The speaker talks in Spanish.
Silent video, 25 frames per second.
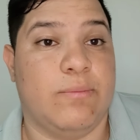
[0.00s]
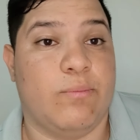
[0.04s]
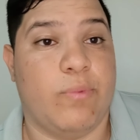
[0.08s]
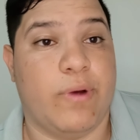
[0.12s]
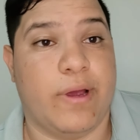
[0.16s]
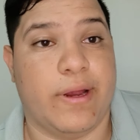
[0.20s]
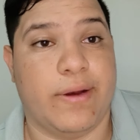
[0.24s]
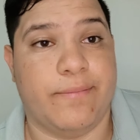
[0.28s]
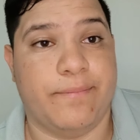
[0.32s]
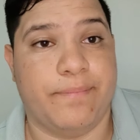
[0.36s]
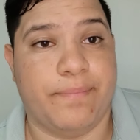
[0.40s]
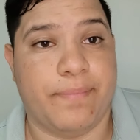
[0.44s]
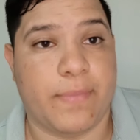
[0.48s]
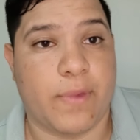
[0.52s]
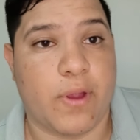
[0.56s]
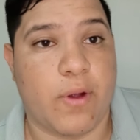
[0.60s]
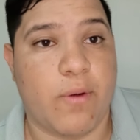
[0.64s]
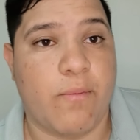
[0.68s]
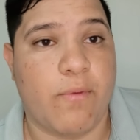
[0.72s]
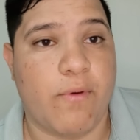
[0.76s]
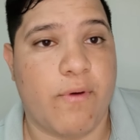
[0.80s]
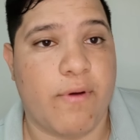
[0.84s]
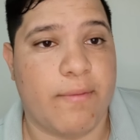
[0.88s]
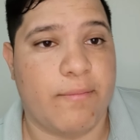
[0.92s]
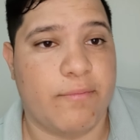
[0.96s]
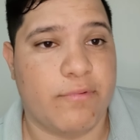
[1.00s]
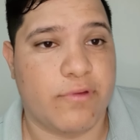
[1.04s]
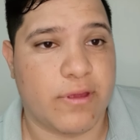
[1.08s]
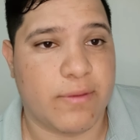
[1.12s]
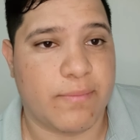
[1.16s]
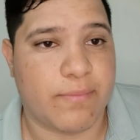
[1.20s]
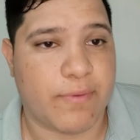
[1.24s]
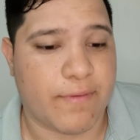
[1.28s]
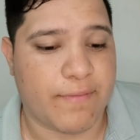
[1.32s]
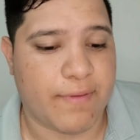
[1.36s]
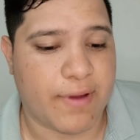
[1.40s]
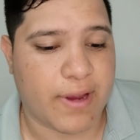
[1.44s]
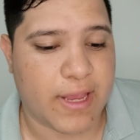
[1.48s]
Bueno, como vemos
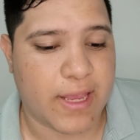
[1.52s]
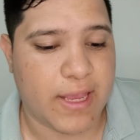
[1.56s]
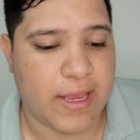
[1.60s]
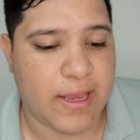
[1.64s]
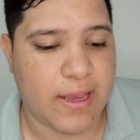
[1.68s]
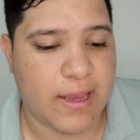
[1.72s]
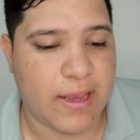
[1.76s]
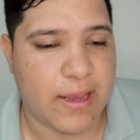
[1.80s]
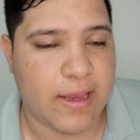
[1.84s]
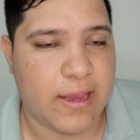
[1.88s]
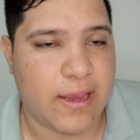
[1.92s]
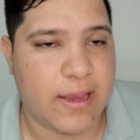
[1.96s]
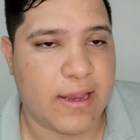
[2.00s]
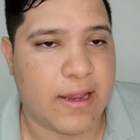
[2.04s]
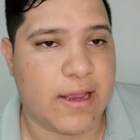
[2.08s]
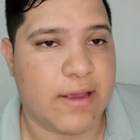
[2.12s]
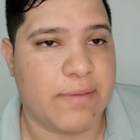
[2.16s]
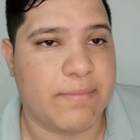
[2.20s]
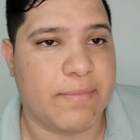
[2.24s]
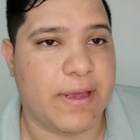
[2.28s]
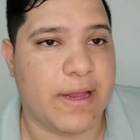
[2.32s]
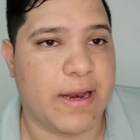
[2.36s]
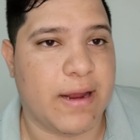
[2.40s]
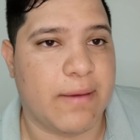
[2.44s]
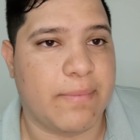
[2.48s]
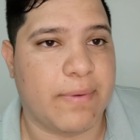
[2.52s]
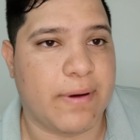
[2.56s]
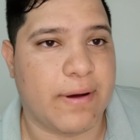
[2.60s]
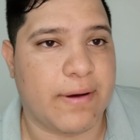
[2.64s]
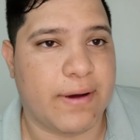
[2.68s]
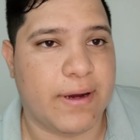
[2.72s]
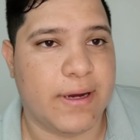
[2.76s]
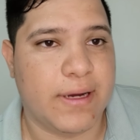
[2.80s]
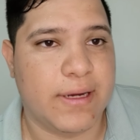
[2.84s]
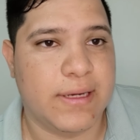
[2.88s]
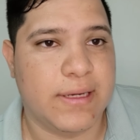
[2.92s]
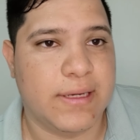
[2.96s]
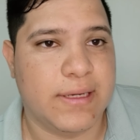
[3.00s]
el profe aquí, Jaime de la
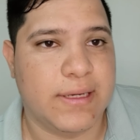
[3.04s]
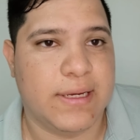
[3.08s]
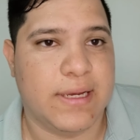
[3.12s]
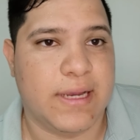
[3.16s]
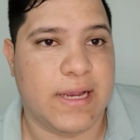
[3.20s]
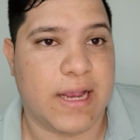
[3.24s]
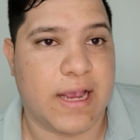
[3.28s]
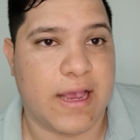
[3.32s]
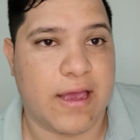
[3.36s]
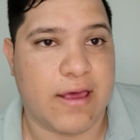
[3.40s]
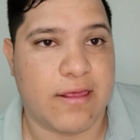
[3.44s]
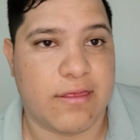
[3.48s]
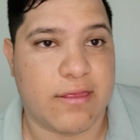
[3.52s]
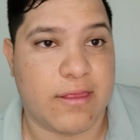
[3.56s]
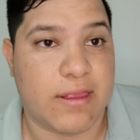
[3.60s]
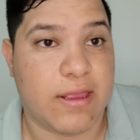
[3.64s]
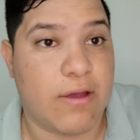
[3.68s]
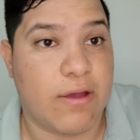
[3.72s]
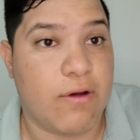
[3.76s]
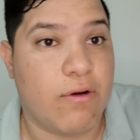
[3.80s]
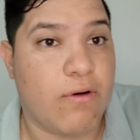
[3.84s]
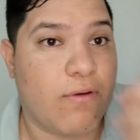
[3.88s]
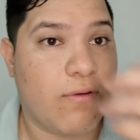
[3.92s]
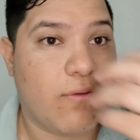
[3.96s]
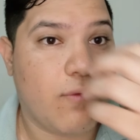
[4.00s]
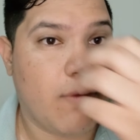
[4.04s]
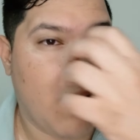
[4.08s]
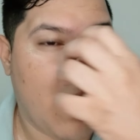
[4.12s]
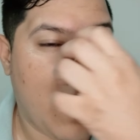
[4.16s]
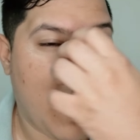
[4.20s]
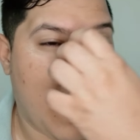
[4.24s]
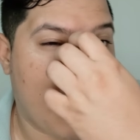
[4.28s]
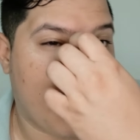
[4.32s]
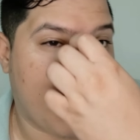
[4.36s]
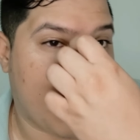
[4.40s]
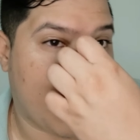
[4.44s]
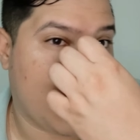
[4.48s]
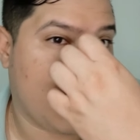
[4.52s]
Pava, castigó
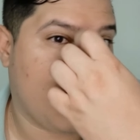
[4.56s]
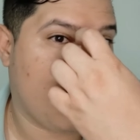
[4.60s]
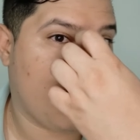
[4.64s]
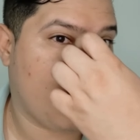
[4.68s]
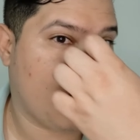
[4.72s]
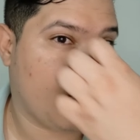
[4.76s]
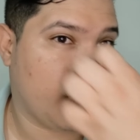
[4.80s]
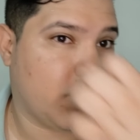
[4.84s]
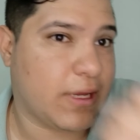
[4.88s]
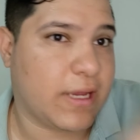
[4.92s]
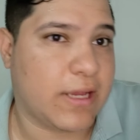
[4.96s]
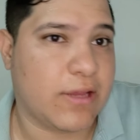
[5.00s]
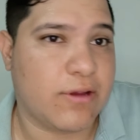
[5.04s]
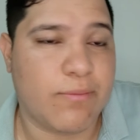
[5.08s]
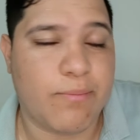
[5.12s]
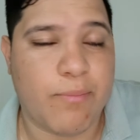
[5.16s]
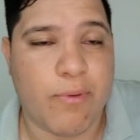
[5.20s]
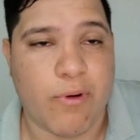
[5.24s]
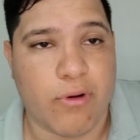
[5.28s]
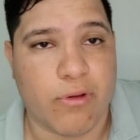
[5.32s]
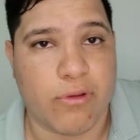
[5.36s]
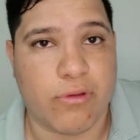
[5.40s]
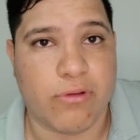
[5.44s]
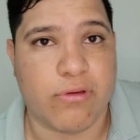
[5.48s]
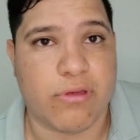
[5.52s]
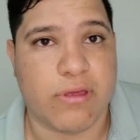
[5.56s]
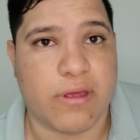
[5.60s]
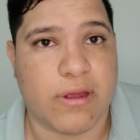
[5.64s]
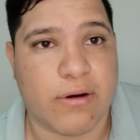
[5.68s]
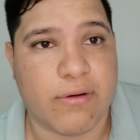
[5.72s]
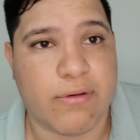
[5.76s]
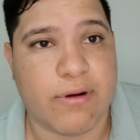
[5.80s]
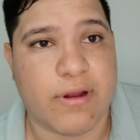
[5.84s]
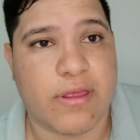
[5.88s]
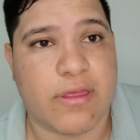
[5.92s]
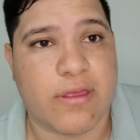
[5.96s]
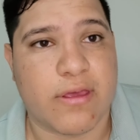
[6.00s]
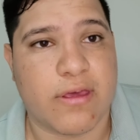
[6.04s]
a Brian Montaño por los dos
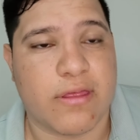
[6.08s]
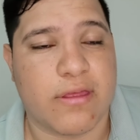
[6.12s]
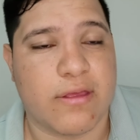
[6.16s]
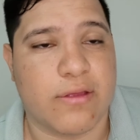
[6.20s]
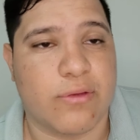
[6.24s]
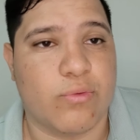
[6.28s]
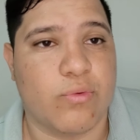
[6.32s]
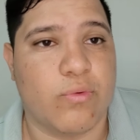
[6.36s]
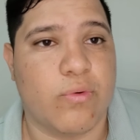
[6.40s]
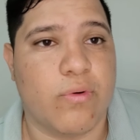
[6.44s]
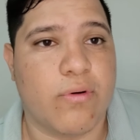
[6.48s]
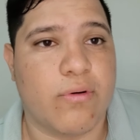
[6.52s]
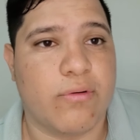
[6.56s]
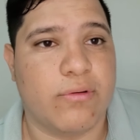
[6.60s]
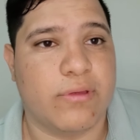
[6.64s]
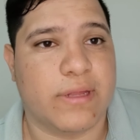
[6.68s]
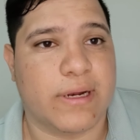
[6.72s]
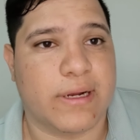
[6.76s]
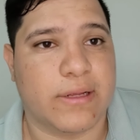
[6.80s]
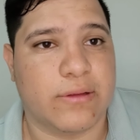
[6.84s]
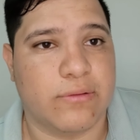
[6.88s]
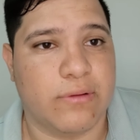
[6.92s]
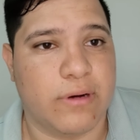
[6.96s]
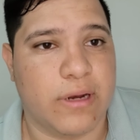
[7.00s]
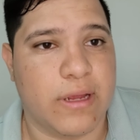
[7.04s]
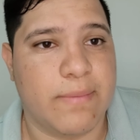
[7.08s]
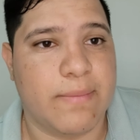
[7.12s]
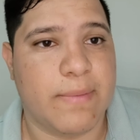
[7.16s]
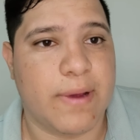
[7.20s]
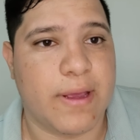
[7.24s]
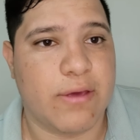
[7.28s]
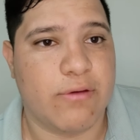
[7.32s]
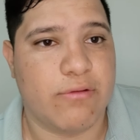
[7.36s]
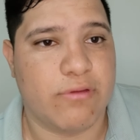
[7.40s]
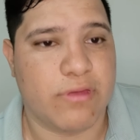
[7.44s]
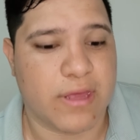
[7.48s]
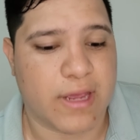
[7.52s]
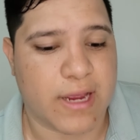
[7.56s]
errores que se tuvo contra Tolima
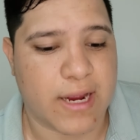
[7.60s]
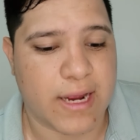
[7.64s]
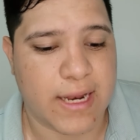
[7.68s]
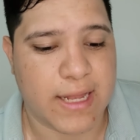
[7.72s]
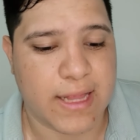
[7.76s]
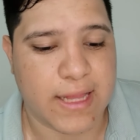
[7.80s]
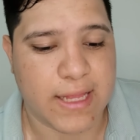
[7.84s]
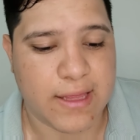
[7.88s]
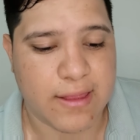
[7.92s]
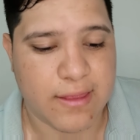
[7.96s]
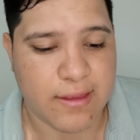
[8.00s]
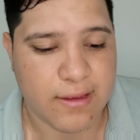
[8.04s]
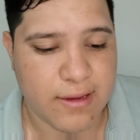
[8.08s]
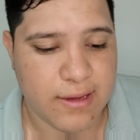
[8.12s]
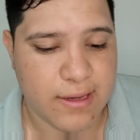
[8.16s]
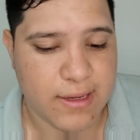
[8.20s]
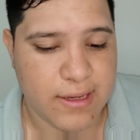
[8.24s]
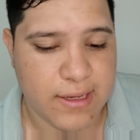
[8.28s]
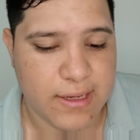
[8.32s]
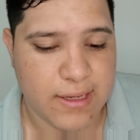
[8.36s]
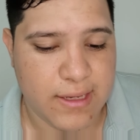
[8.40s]
y Once Caldas.